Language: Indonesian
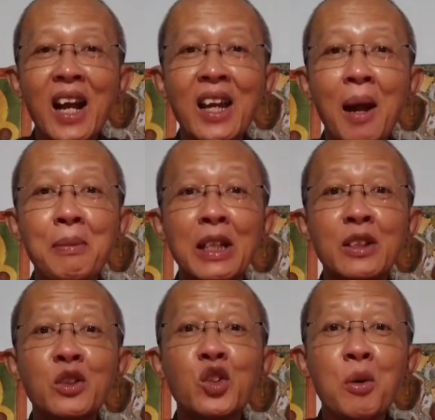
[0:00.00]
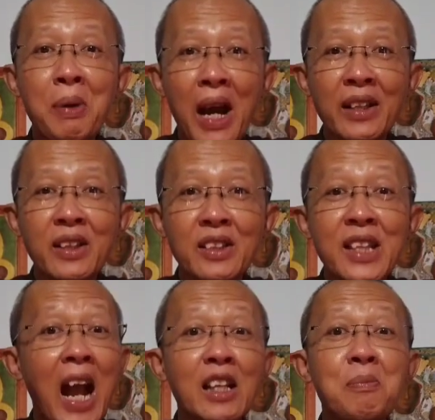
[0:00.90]
sakramen tobat
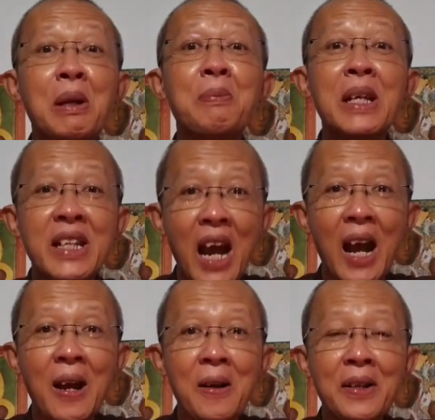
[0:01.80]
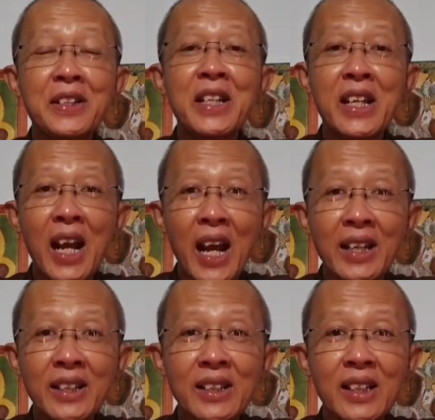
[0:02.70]
sangat berbeda
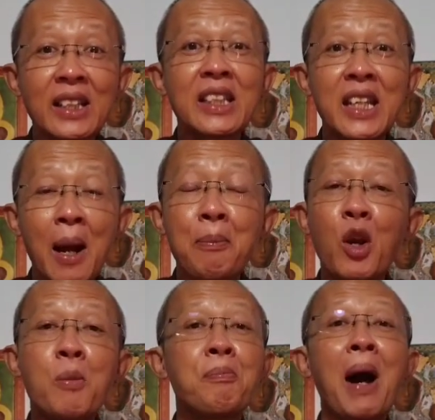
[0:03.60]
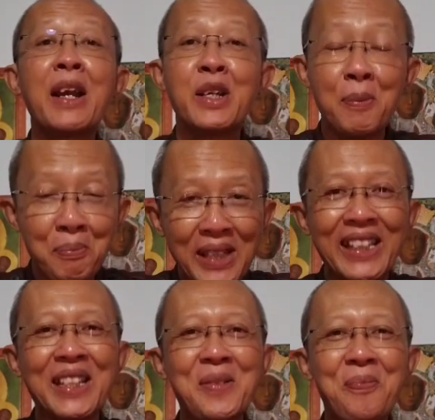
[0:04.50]
dengan ketika belum
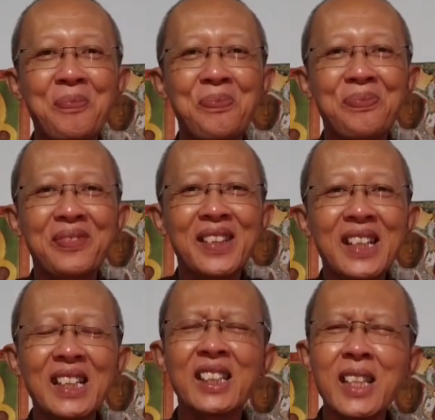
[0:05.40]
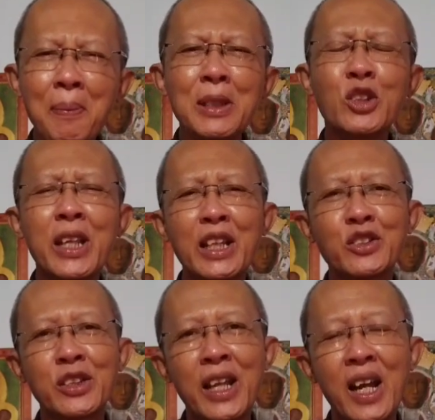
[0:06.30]
pandemi. Tetapi
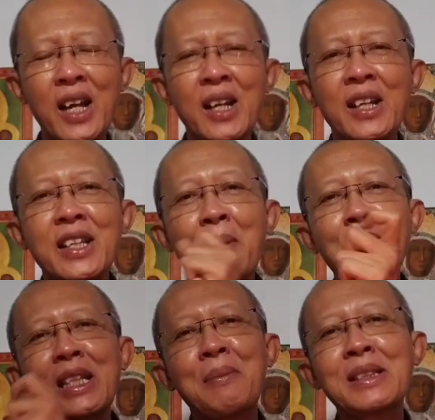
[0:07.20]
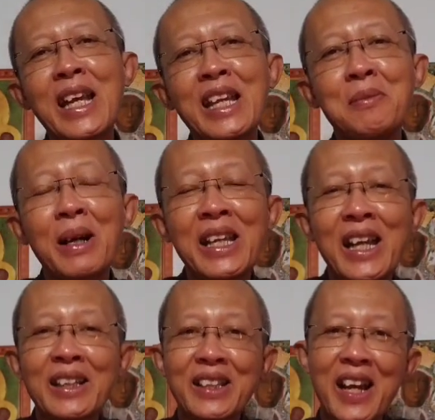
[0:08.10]
saudari-saudara, yang pertama saya ingin
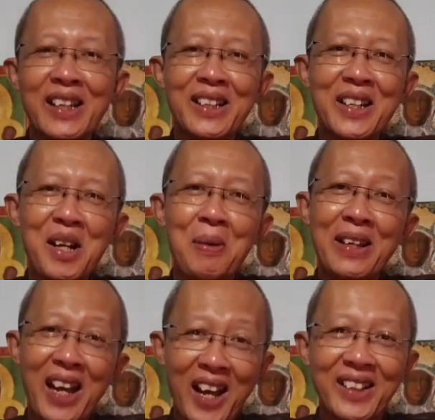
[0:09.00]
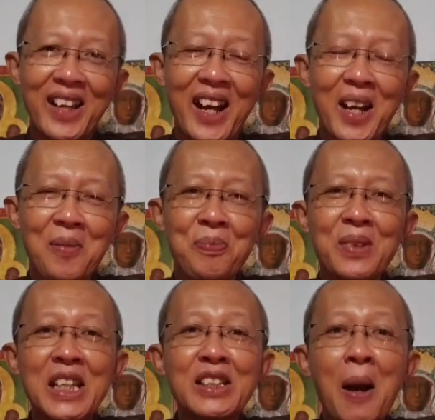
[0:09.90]
mengingatkan kepada Anda,
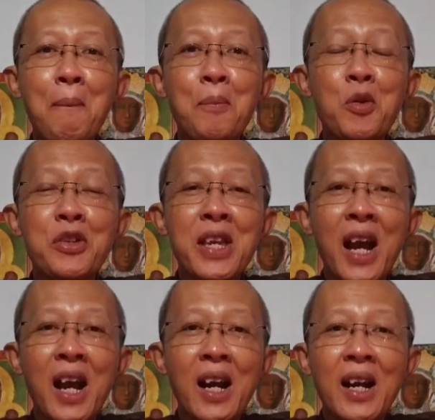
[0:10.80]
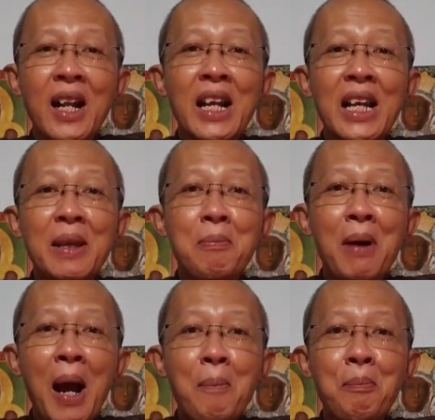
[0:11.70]
kita punya
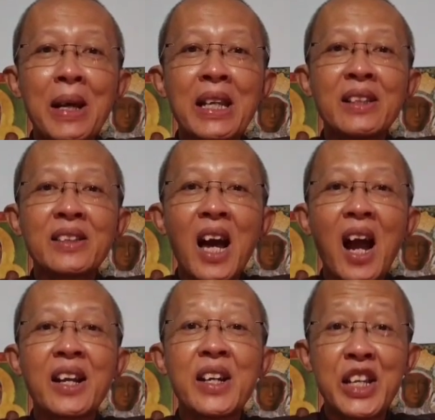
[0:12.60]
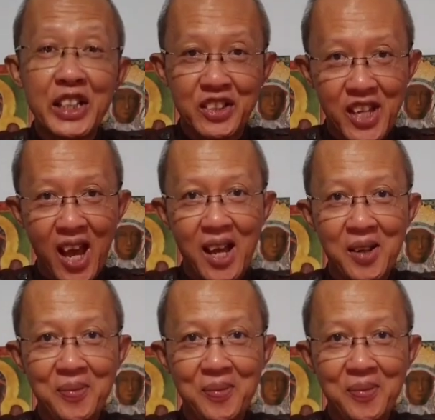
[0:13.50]
lima perintah gereja.